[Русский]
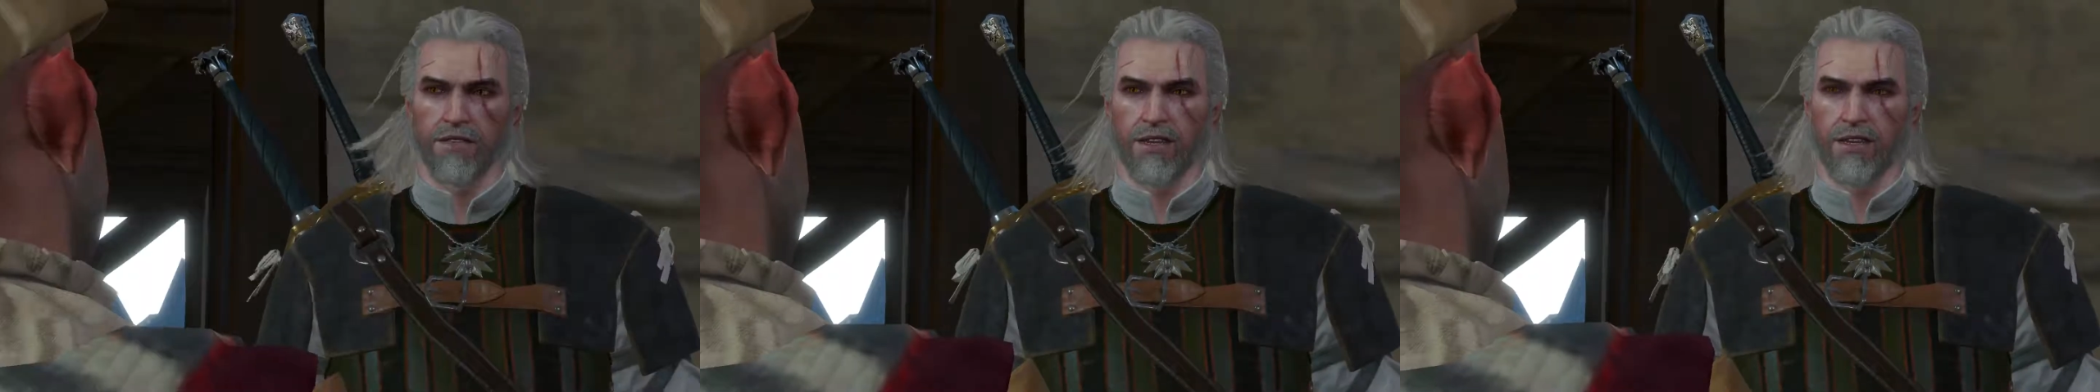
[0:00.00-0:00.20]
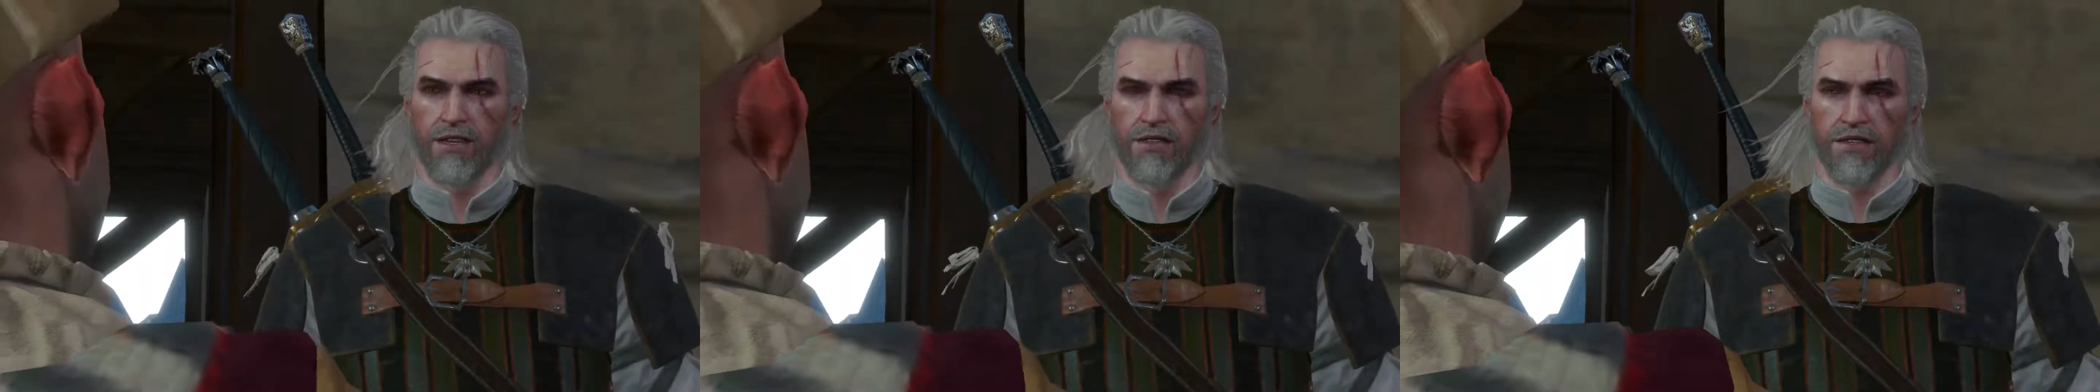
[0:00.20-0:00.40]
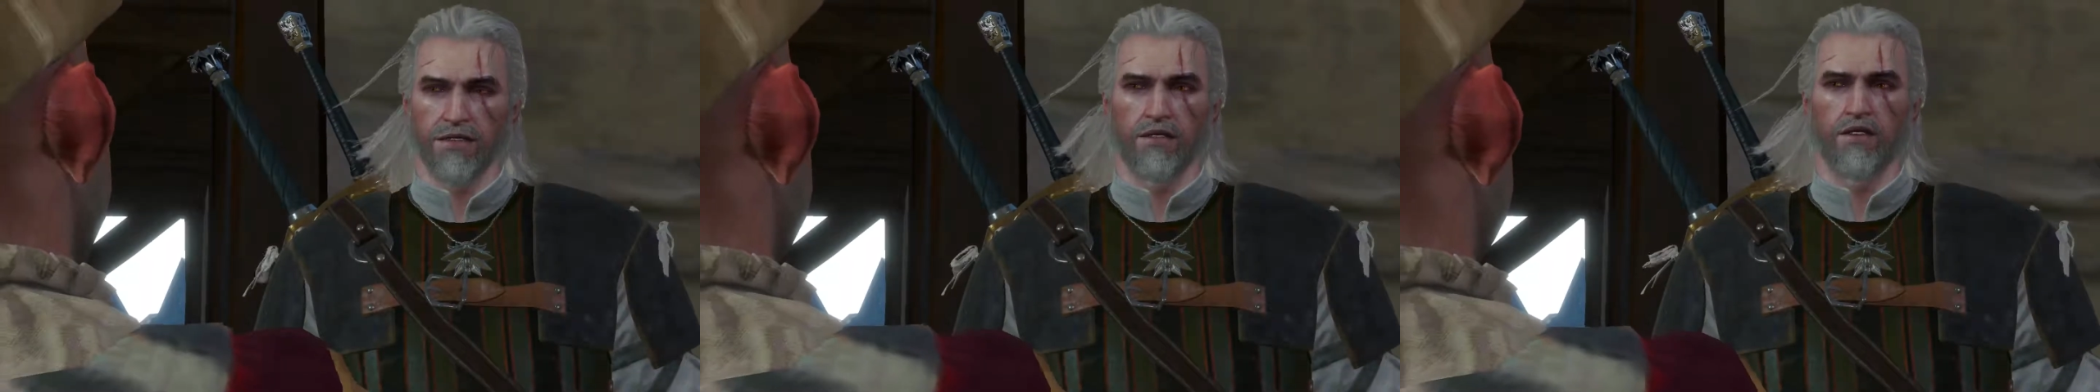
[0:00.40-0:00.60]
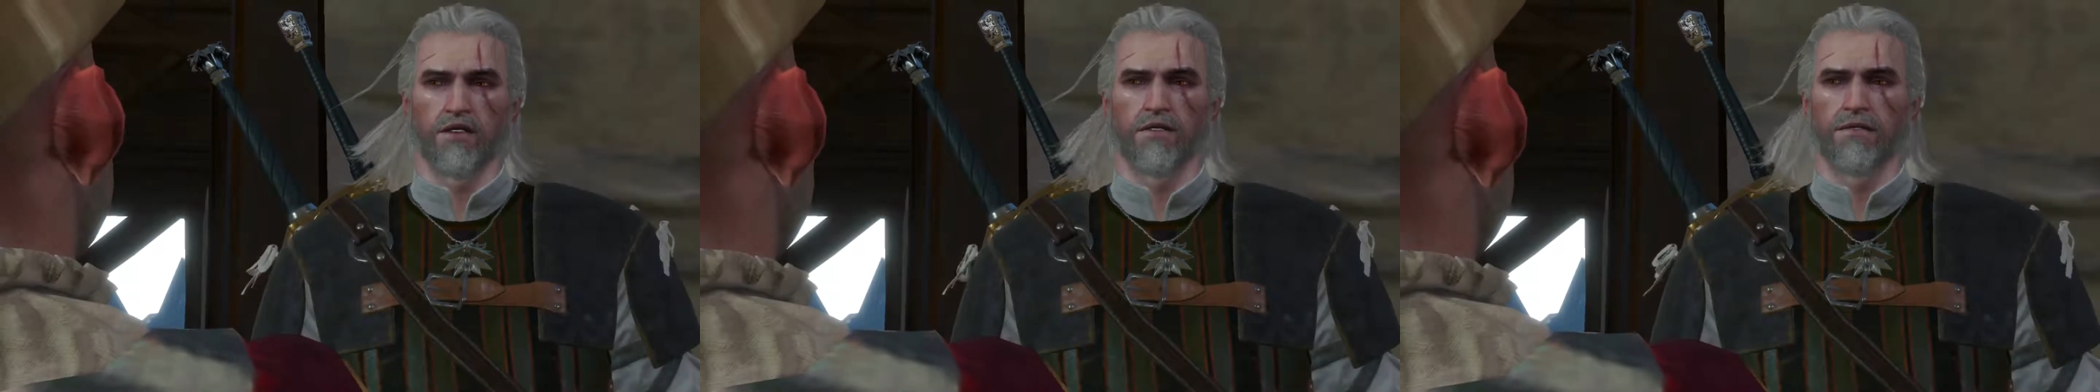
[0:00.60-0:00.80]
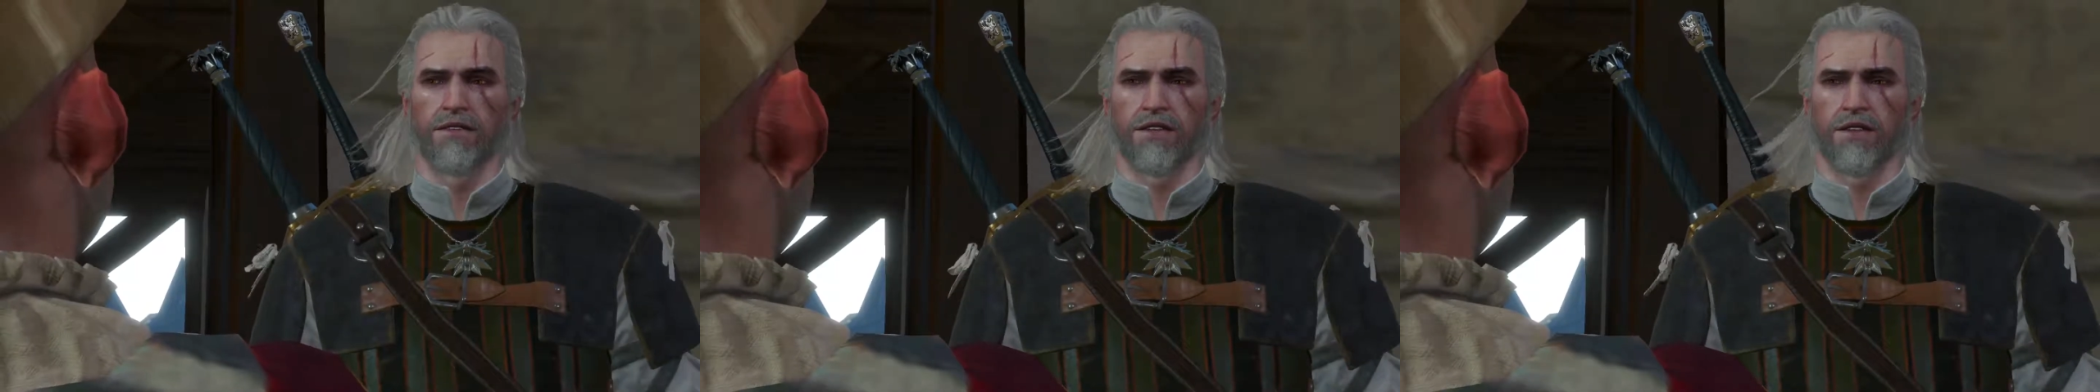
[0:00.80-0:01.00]

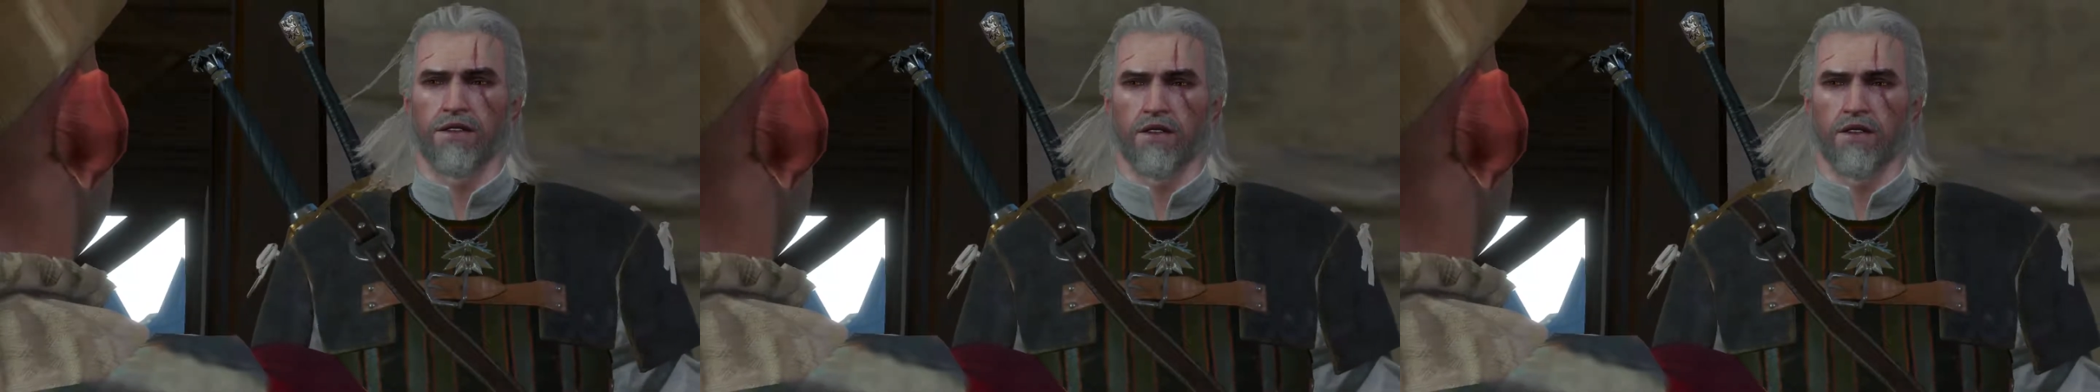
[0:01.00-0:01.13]
Интересно. Ты